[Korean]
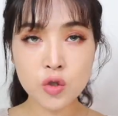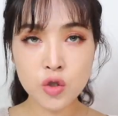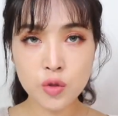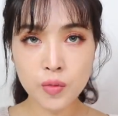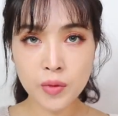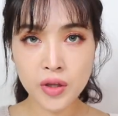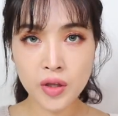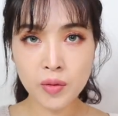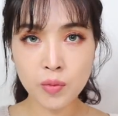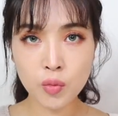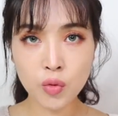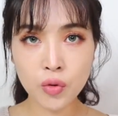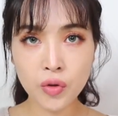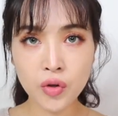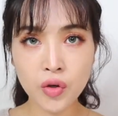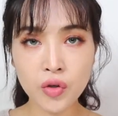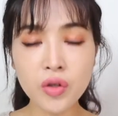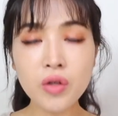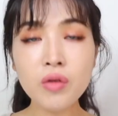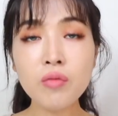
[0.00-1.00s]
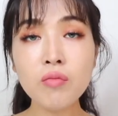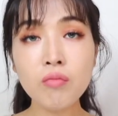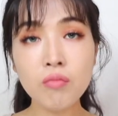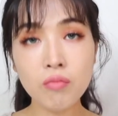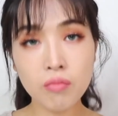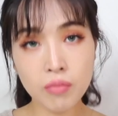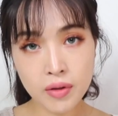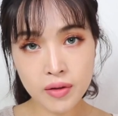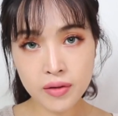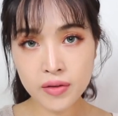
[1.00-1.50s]
먼저 만나볼 거는
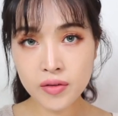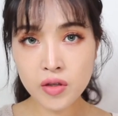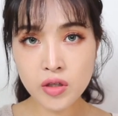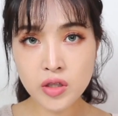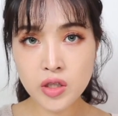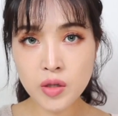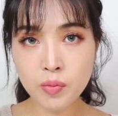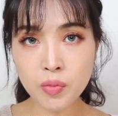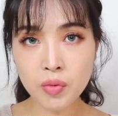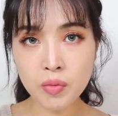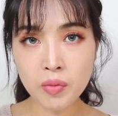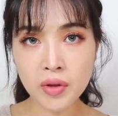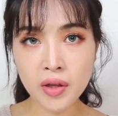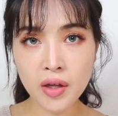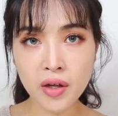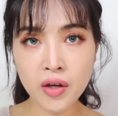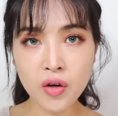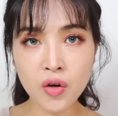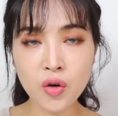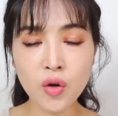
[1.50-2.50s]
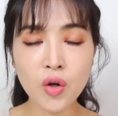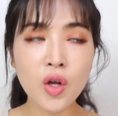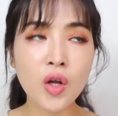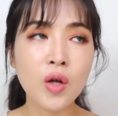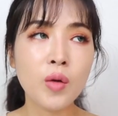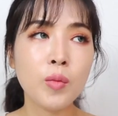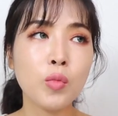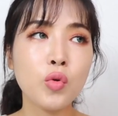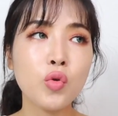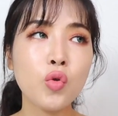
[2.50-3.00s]
미스트 제품인데요.
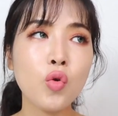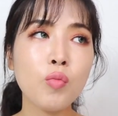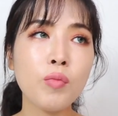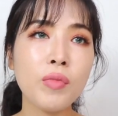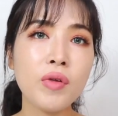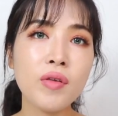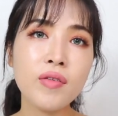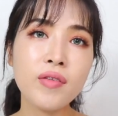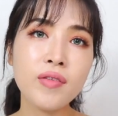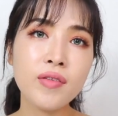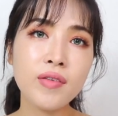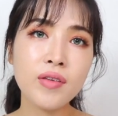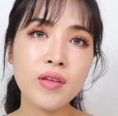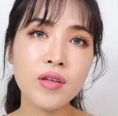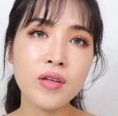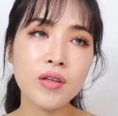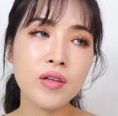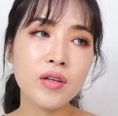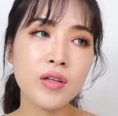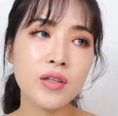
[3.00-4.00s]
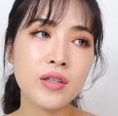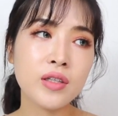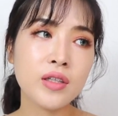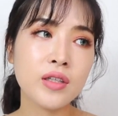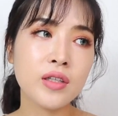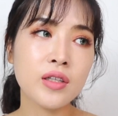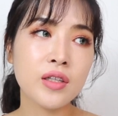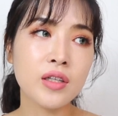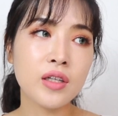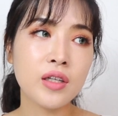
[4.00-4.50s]
보통
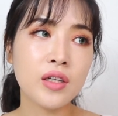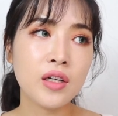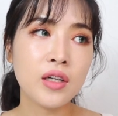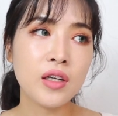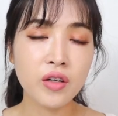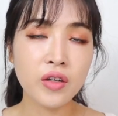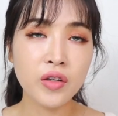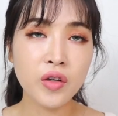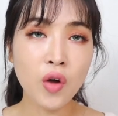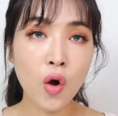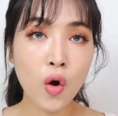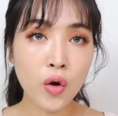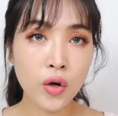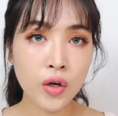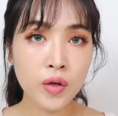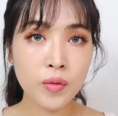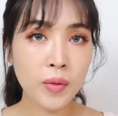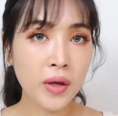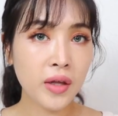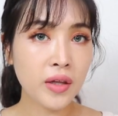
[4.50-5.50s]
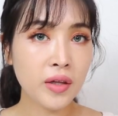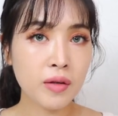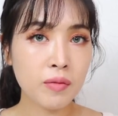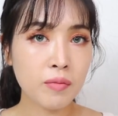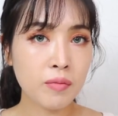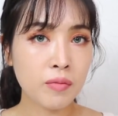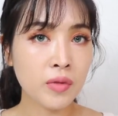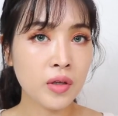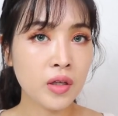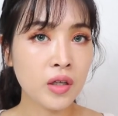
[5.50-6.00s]
미스트를
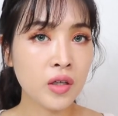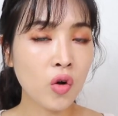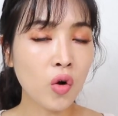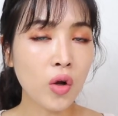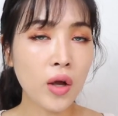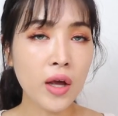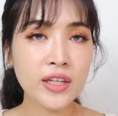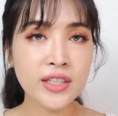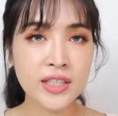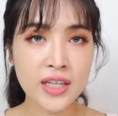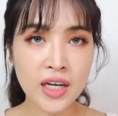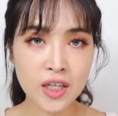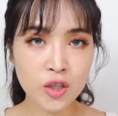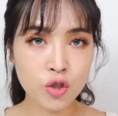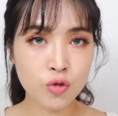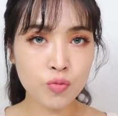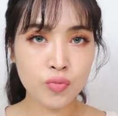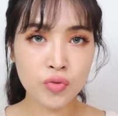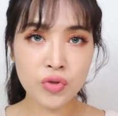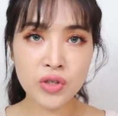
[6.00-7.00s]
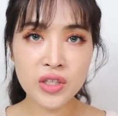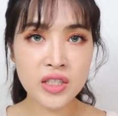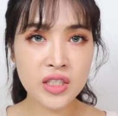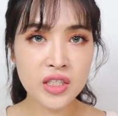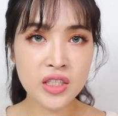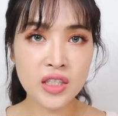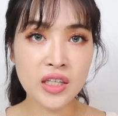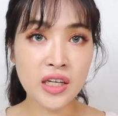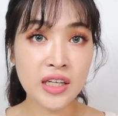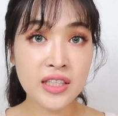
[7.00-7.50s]
여름에는 그렇게 자주
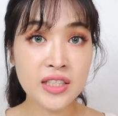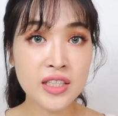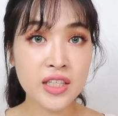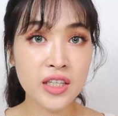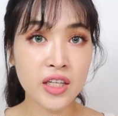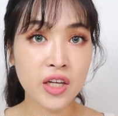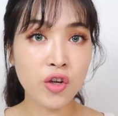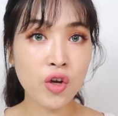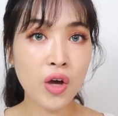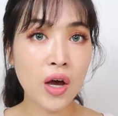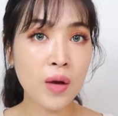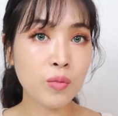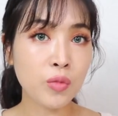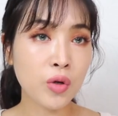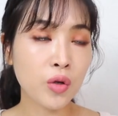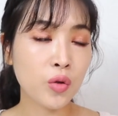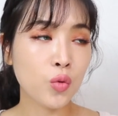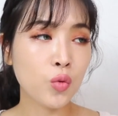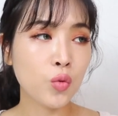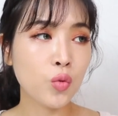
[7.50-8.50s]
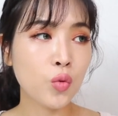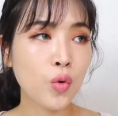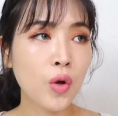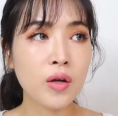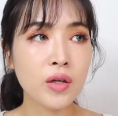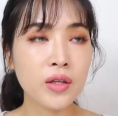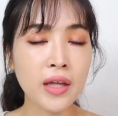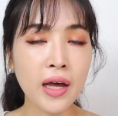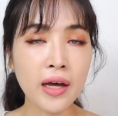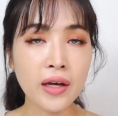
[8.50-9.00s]
뿌리지는 않잖아요. 아무래도
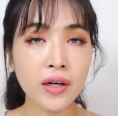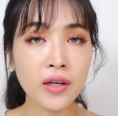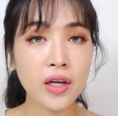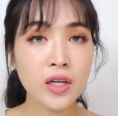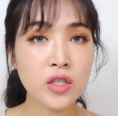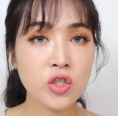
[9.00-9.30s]
다른